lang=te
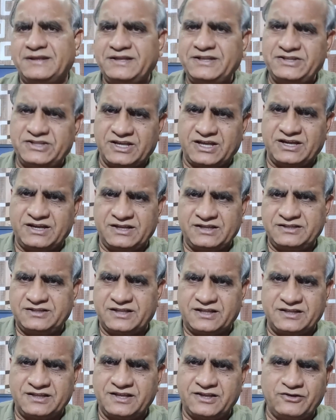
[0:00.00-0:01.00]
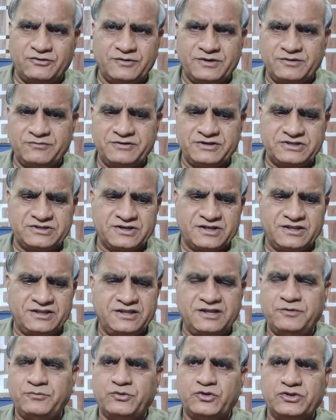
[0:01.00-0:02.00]
ఈసారికి సంజయ్ కుమార్ మిశ్రా
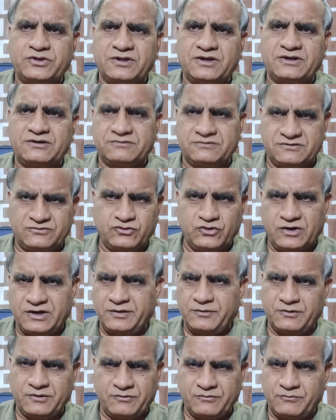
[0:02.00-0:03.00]
దిగిపోతారు జూలై